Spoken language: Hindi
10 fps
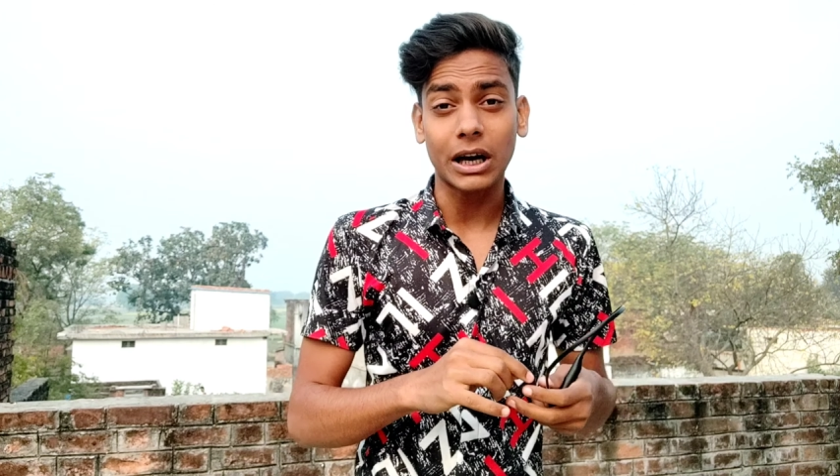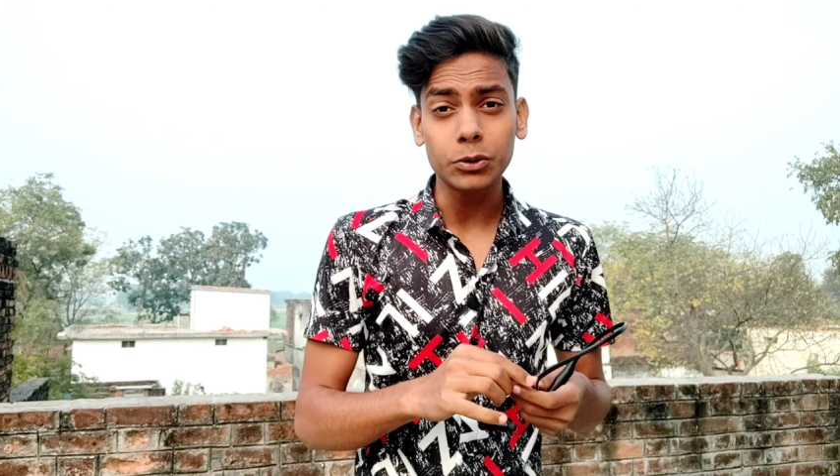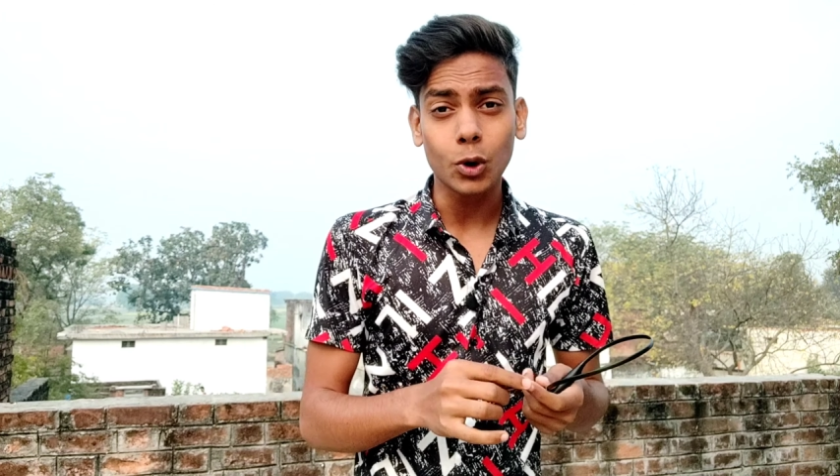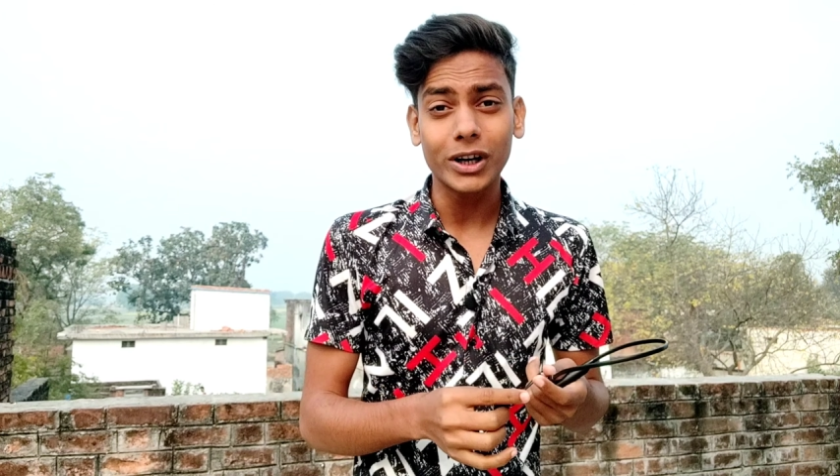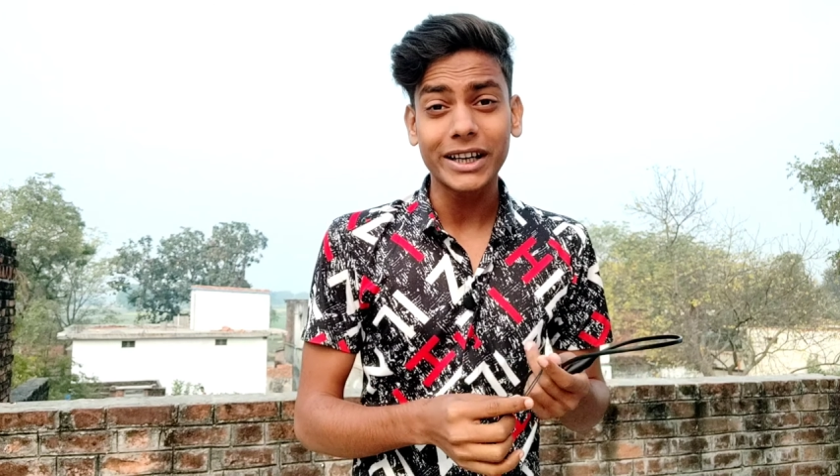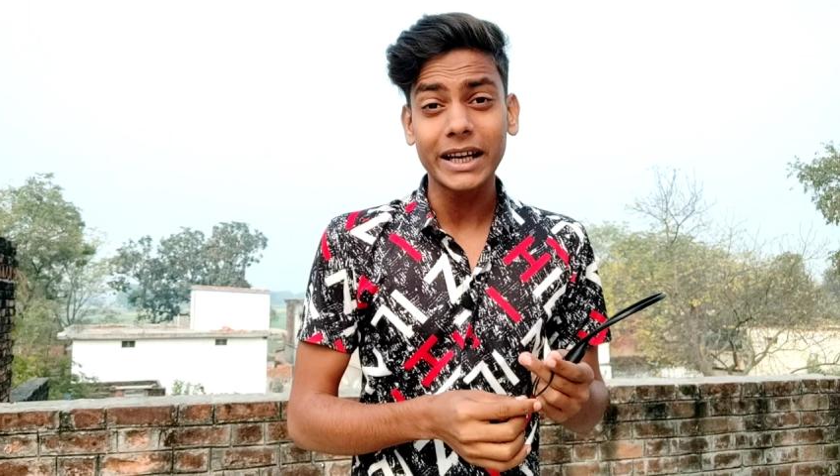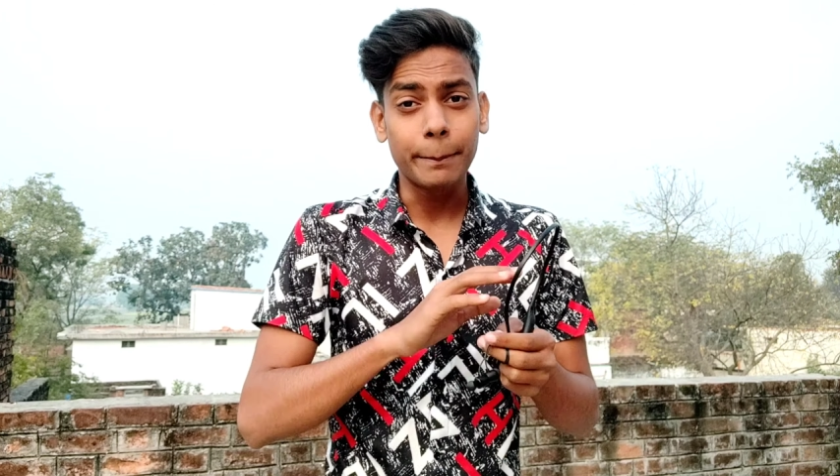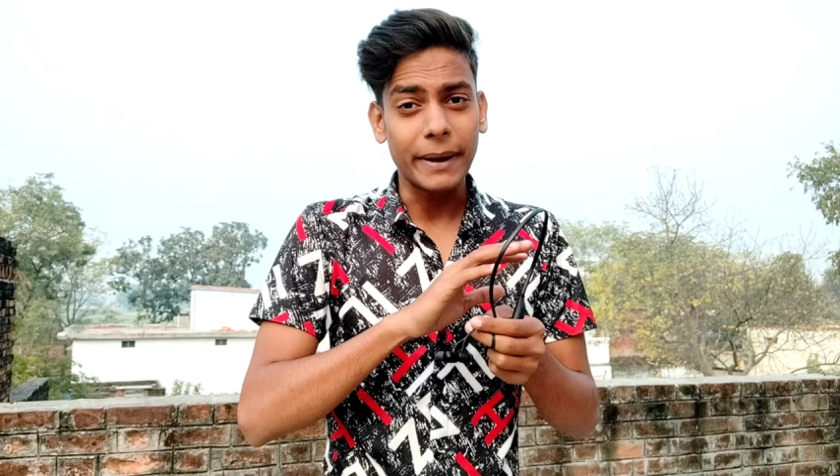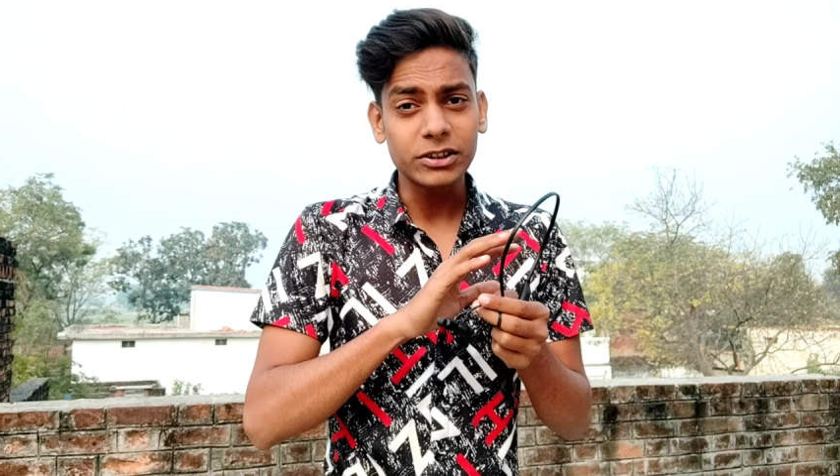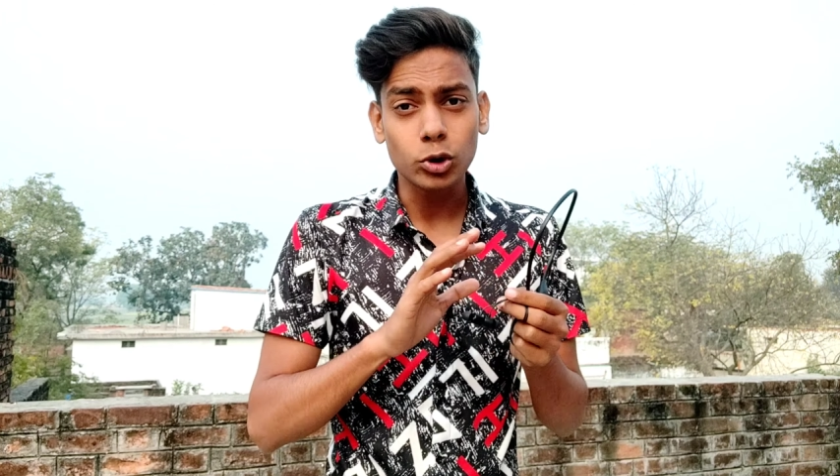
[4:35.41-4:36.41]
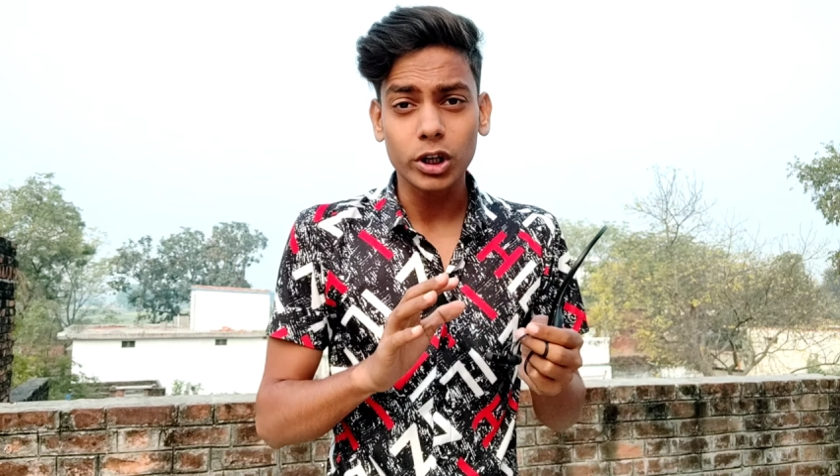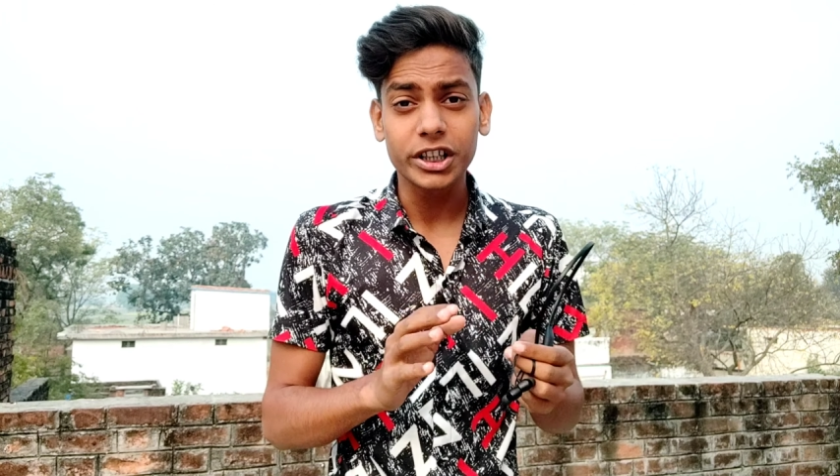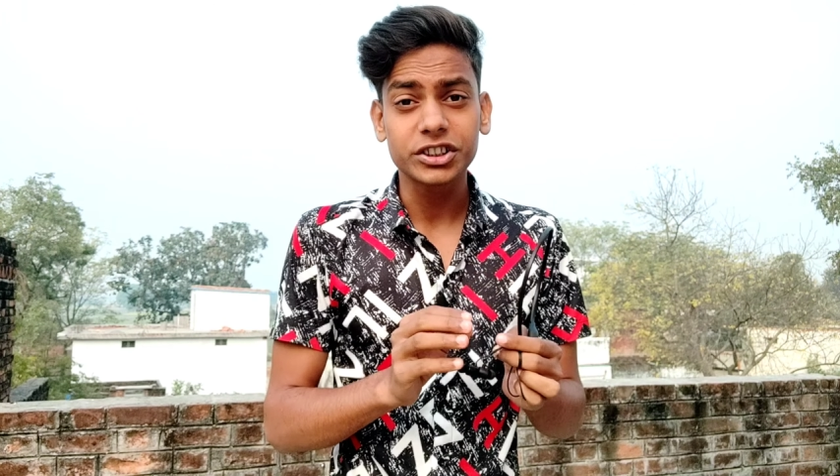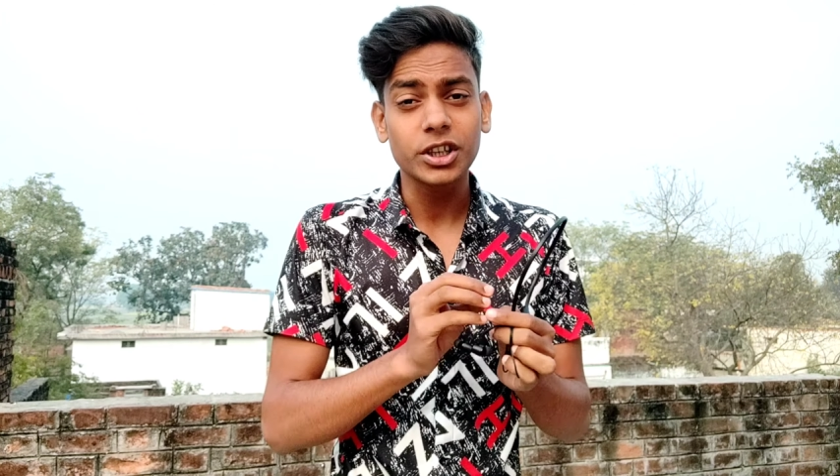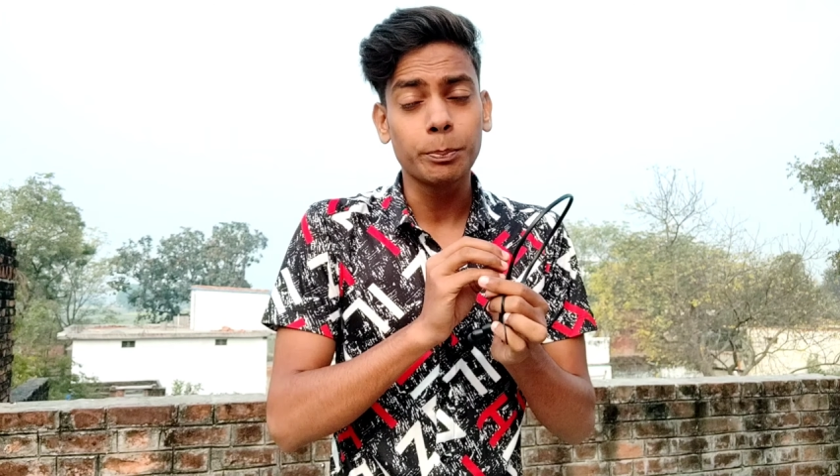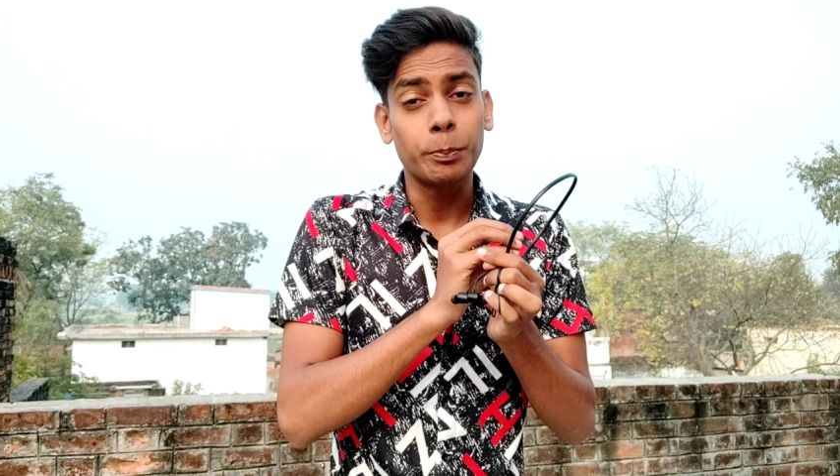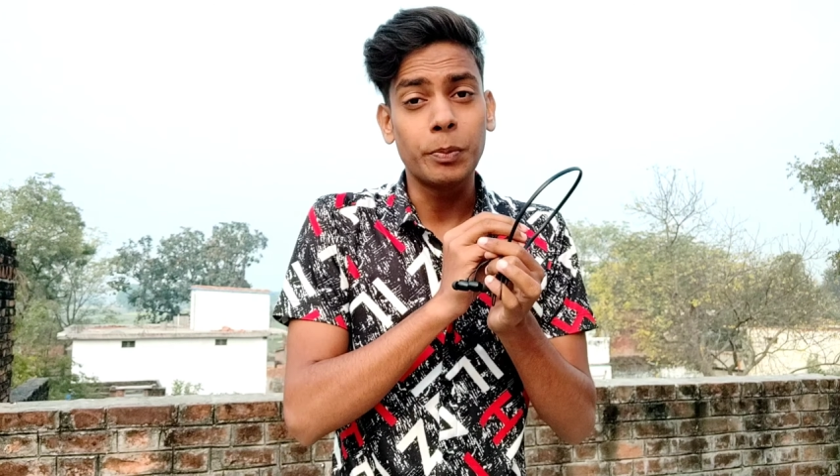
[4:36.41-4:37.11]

साउंड क्वालिटी एंड बेस क्वालिटी से